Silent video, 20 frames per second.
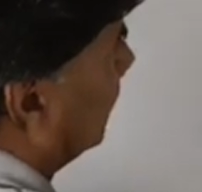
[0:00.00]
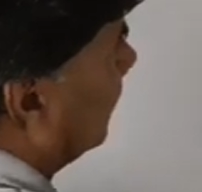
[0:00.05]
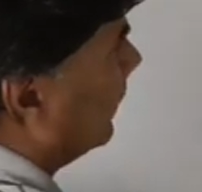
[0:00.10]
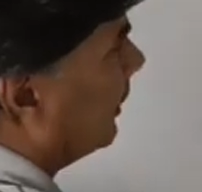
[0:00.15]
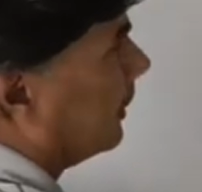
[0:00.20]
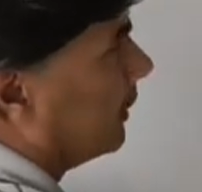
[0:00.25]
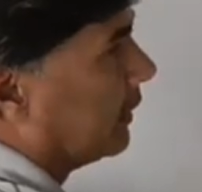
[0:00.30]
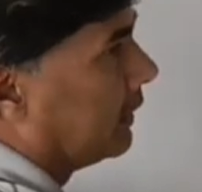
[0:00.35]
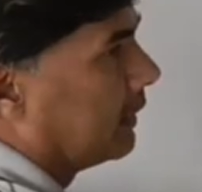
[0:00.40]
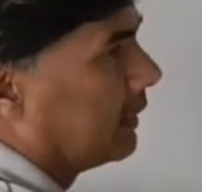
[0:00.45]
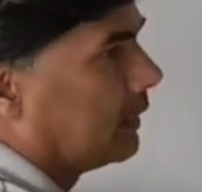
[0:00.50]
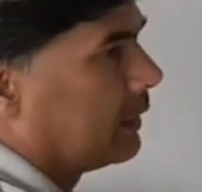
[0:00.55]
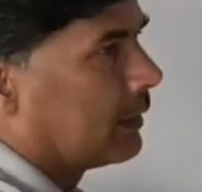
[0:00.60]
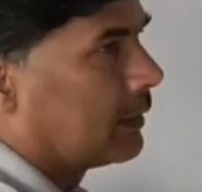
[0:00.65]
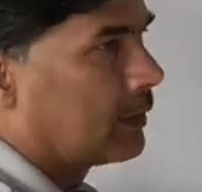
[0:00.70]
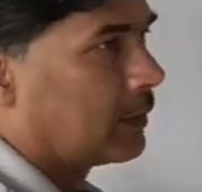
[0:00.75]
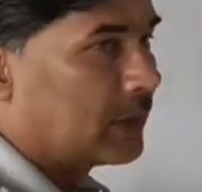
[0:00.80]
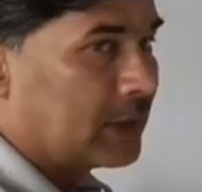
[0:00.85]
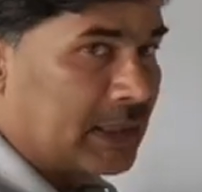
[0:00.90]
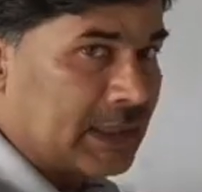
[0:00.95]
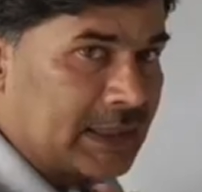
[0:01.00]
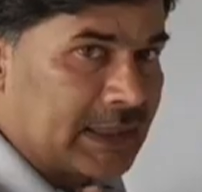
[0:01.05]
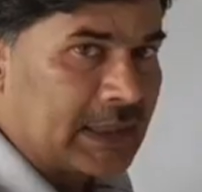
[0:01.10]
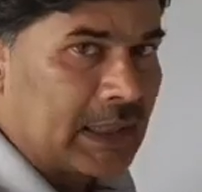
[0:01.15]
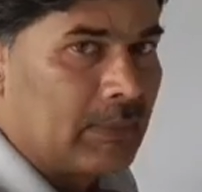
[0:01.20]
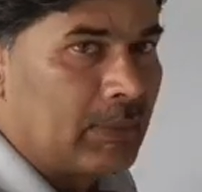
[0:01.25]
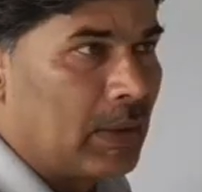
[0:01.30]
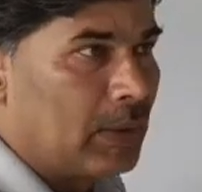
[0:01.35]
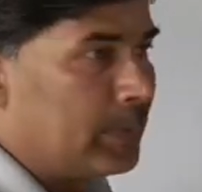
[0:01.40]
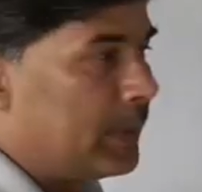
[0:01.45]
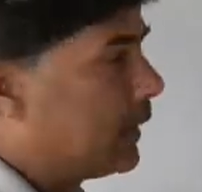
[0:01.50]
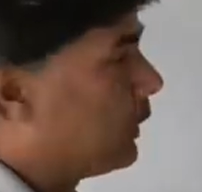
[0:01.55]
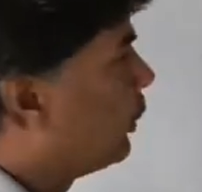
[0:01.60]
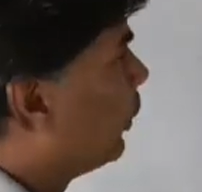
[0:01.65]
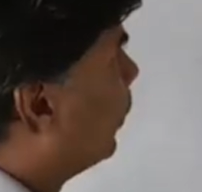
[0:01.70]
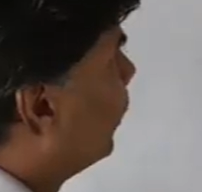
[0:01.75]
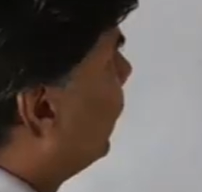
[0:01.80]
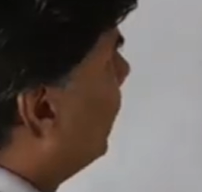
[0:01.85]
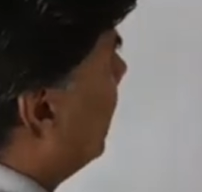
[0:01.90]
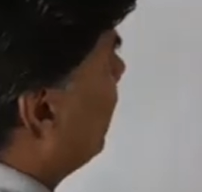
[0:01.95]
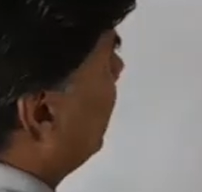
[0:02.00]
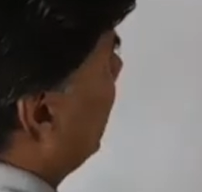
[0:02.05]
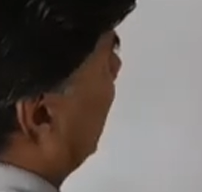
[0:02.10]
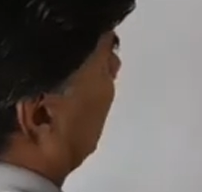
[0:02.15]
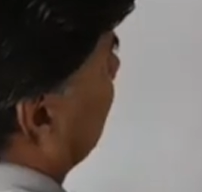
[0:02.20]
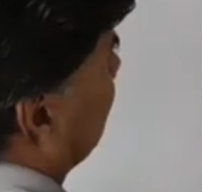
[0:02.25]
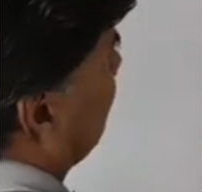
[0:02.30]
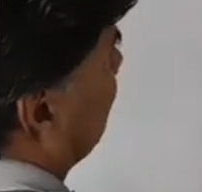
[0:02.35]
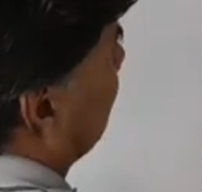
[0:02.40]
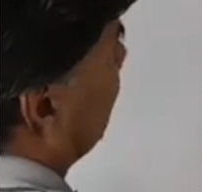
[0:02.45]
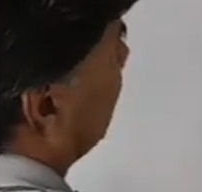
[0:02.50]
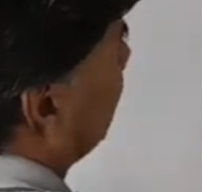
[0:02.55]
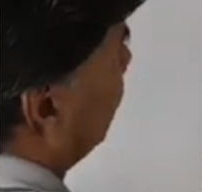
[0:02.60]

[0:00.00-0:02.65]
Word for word: हैं किस टेबल में दोनों नंबर आते